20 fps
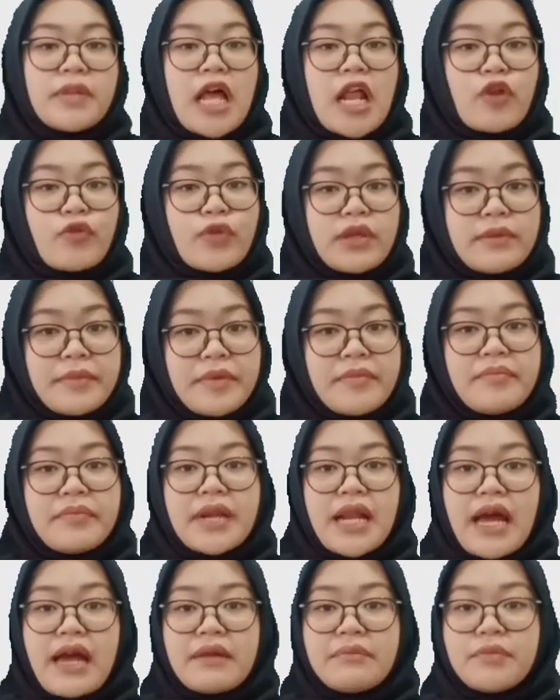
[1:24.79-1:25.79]
melalui
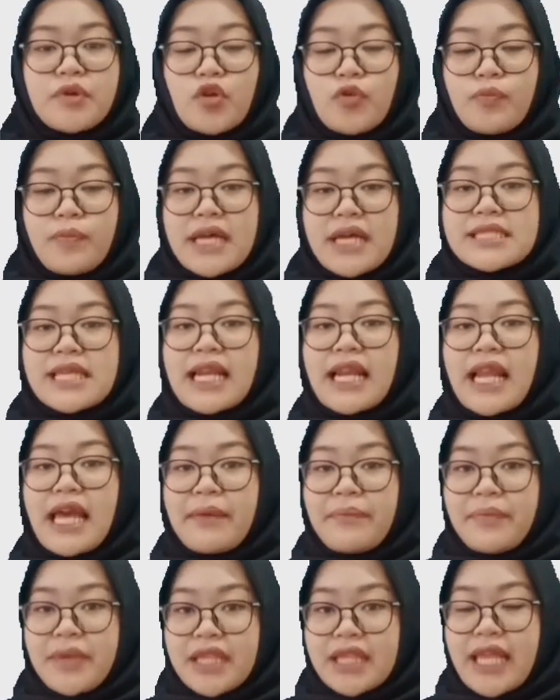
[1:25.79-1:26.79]
membran berupa sel
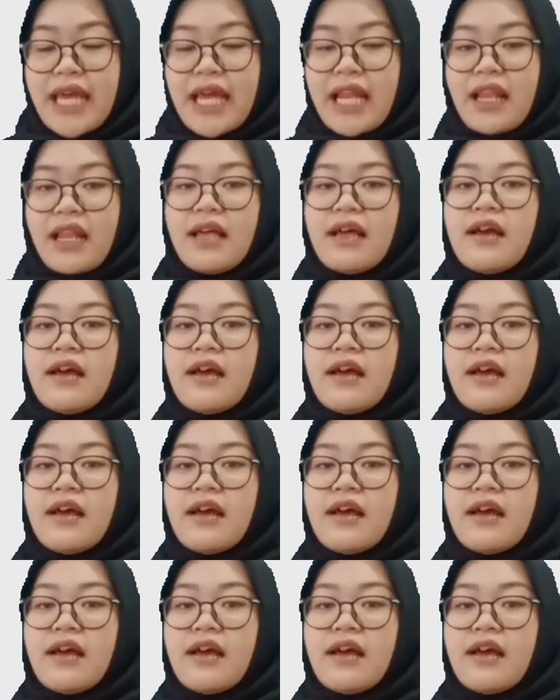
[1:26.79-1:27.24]
epitel.